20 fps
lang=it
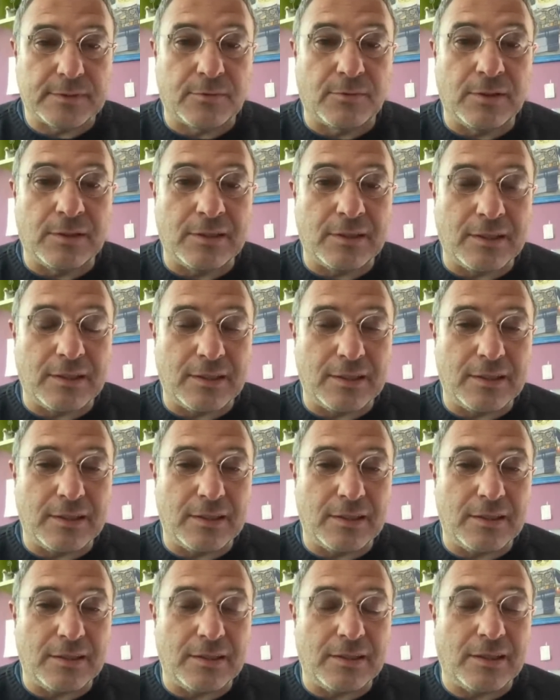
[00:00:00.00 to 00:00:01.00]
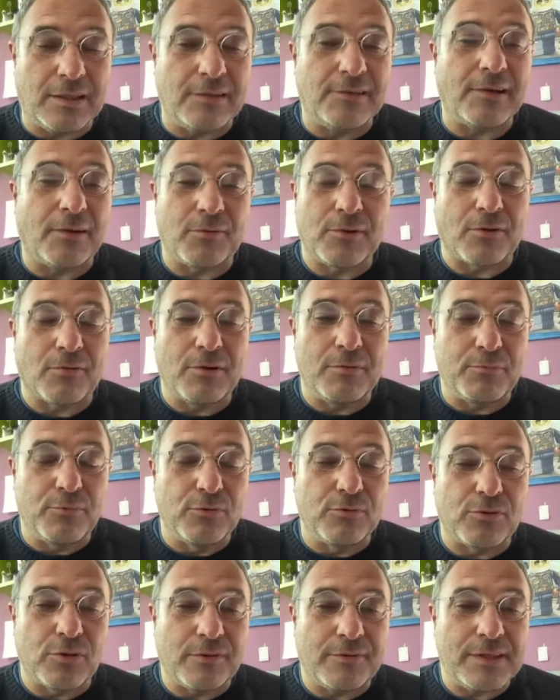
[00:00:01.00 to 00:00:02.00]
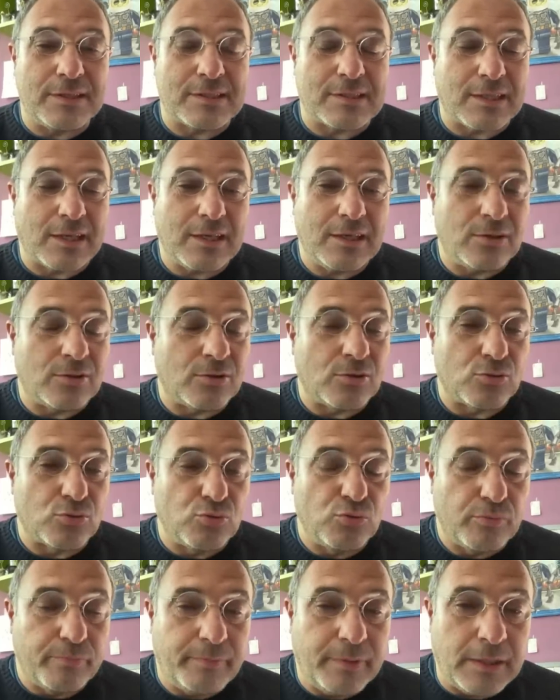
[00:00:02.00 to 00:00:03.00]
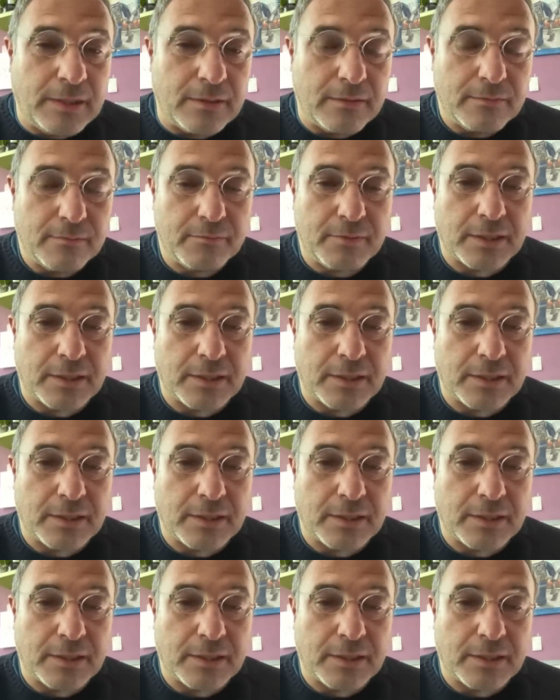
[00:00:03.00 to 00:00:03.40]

quindi, diciamo, da quel punto di vista io non ho dubbi,